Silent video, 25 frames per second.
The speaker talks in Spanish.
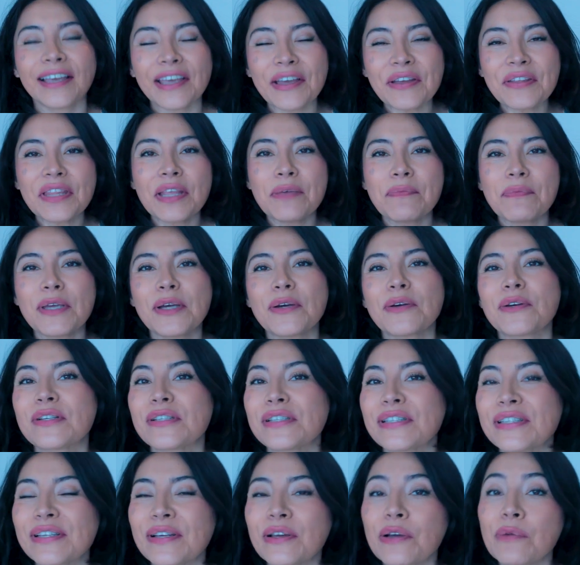¿Qué onda
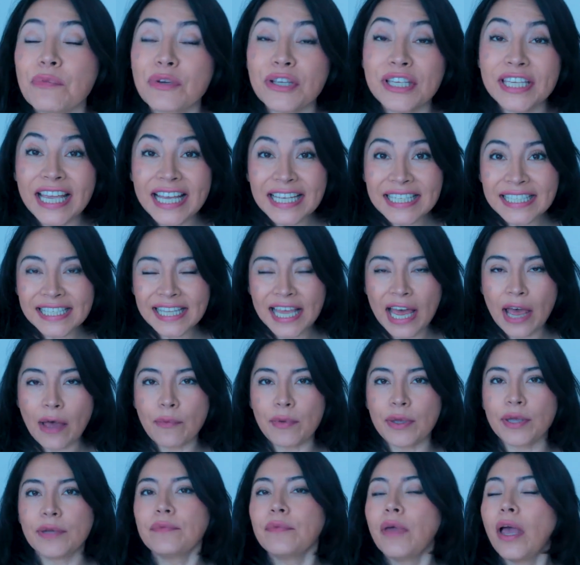amigos? Como ya
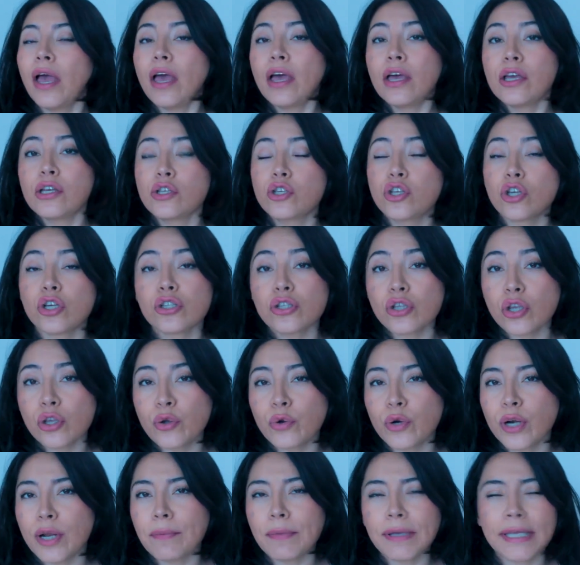saben, yo
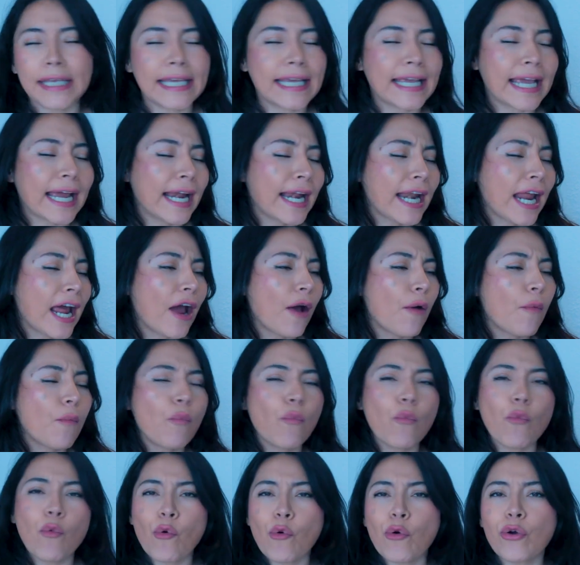soy una mexicana
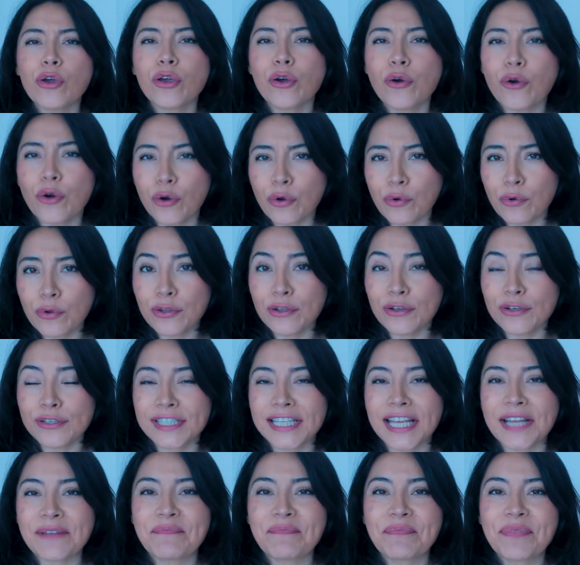muy
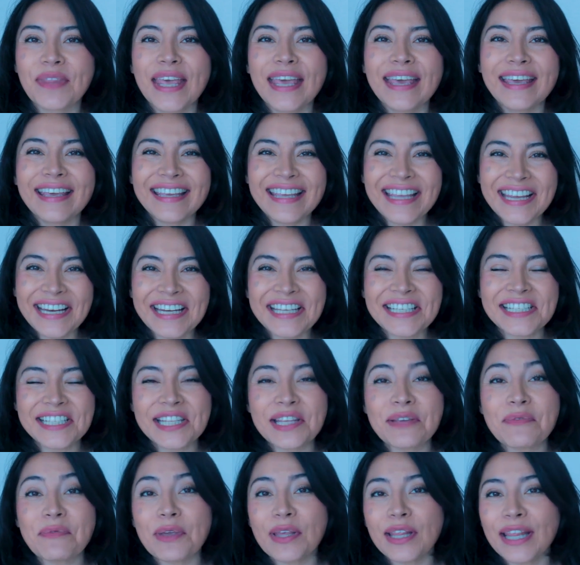orgullosa y en
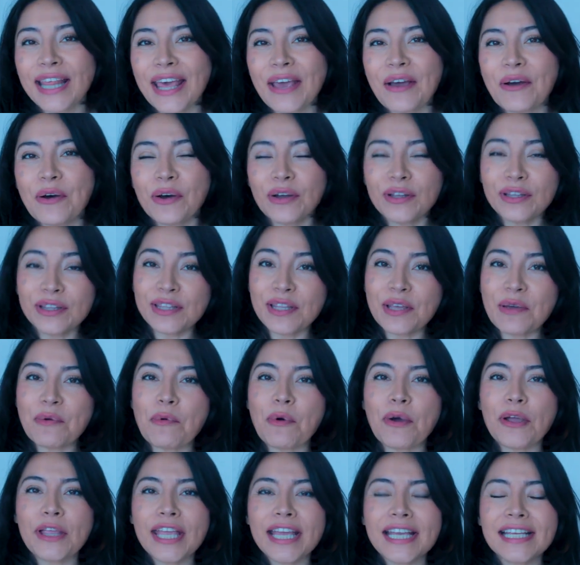este video te
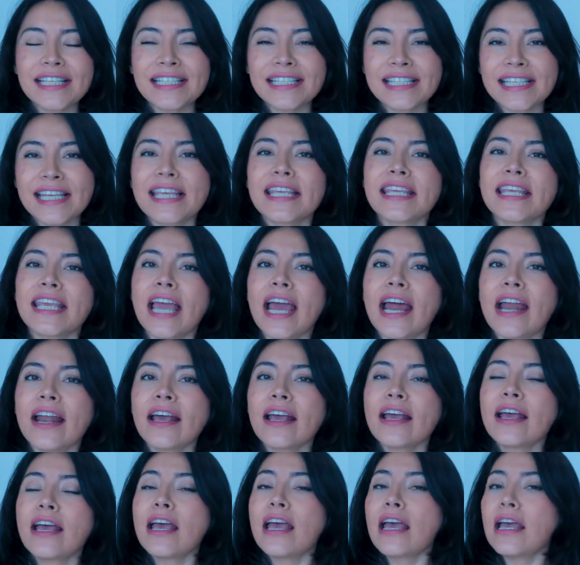voy a
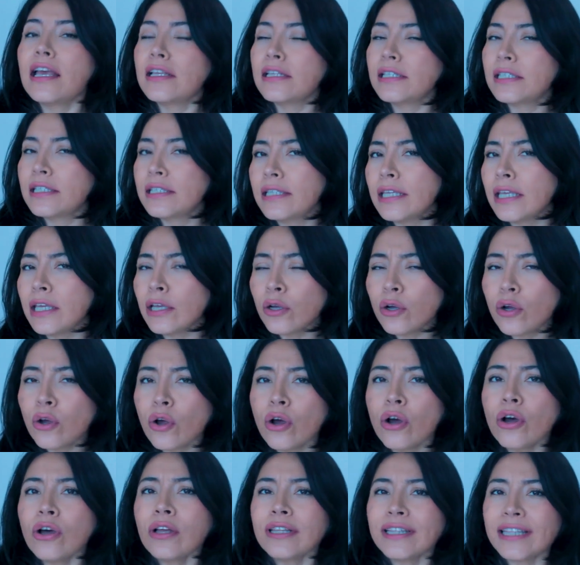enseñar
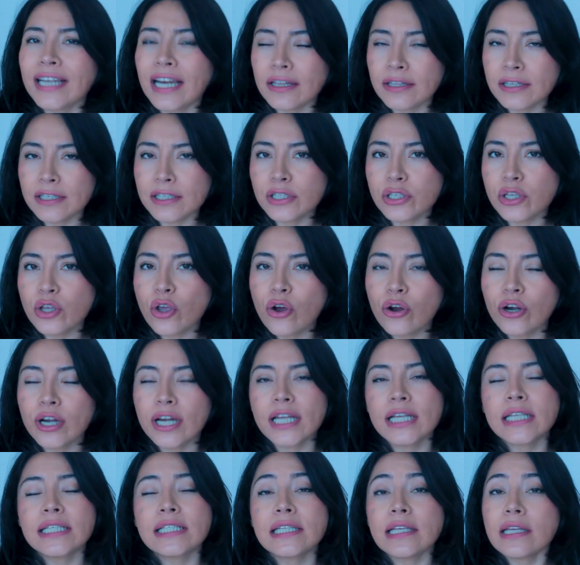cinco
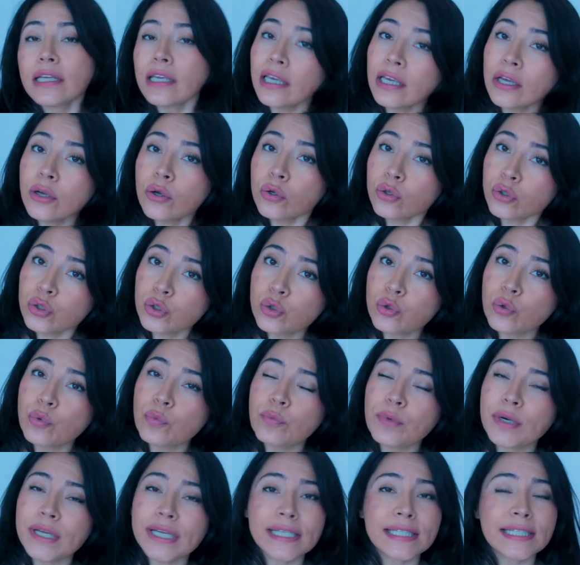tradiciones y
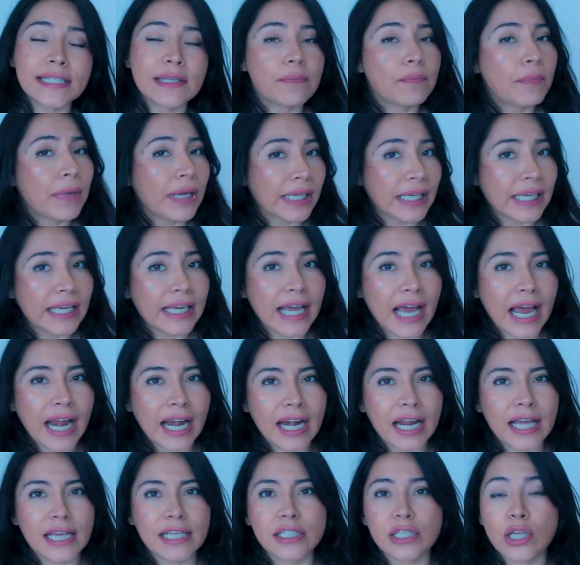costumbres
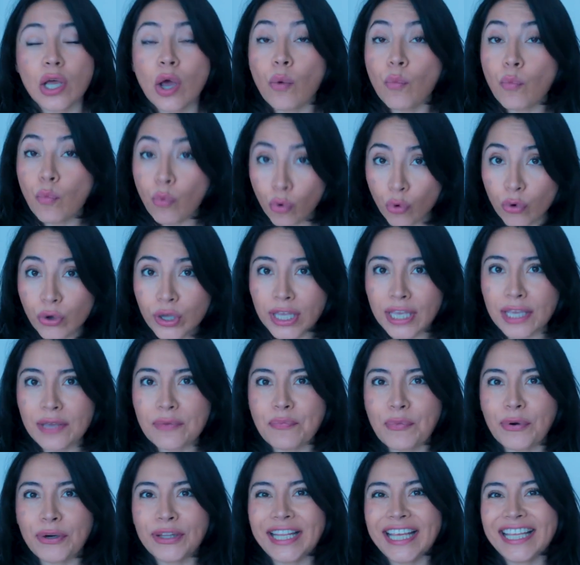mexicanas muy
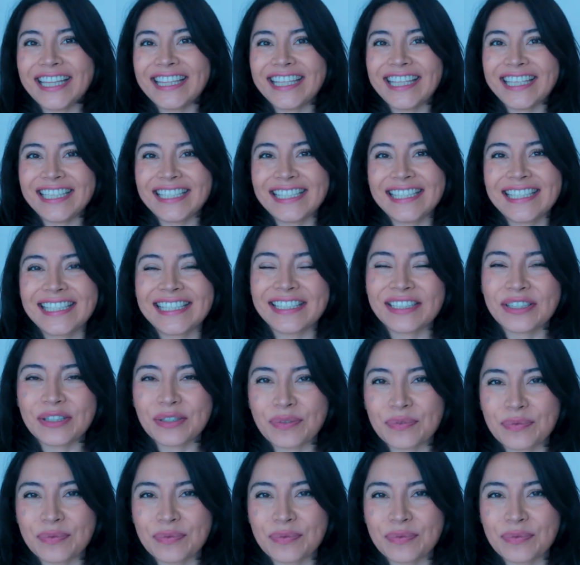importantes.